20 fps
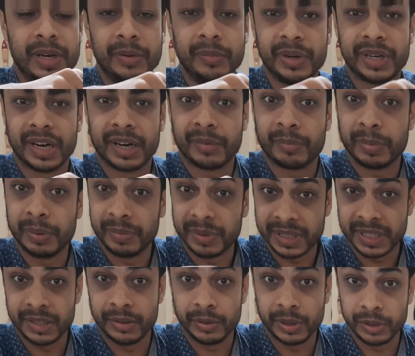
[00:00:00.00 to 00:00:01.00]
মিলিমিটারের
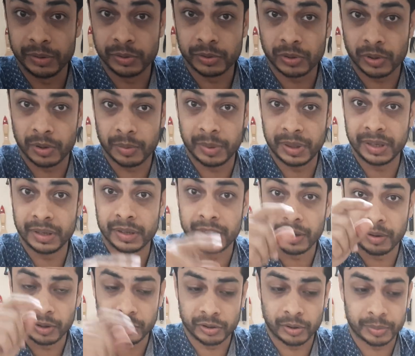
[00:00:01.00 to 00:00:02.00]
পিভিসি ইউজ করবেন
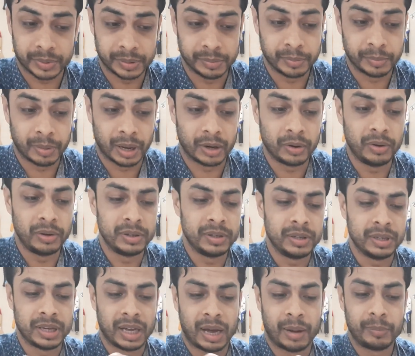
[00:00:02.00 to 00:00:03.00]
তাহলে সবচেয়ে ভালো
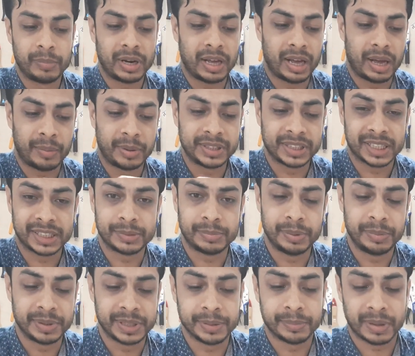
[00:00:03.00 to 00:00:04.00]
আমরা আমাদের কাছে
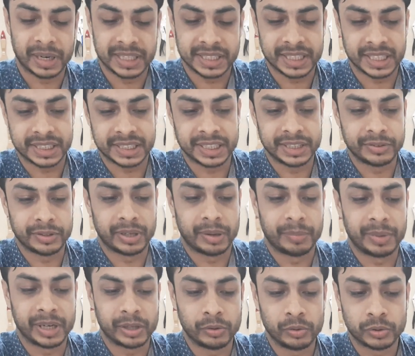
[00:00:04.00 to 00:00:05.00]
পিভিসি প্রায় শেষ সেই জন্য
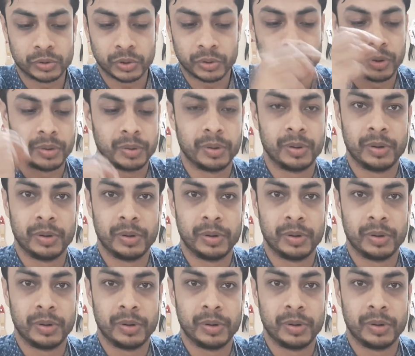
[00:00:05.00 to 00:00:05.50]
আমরা একটু ছোটো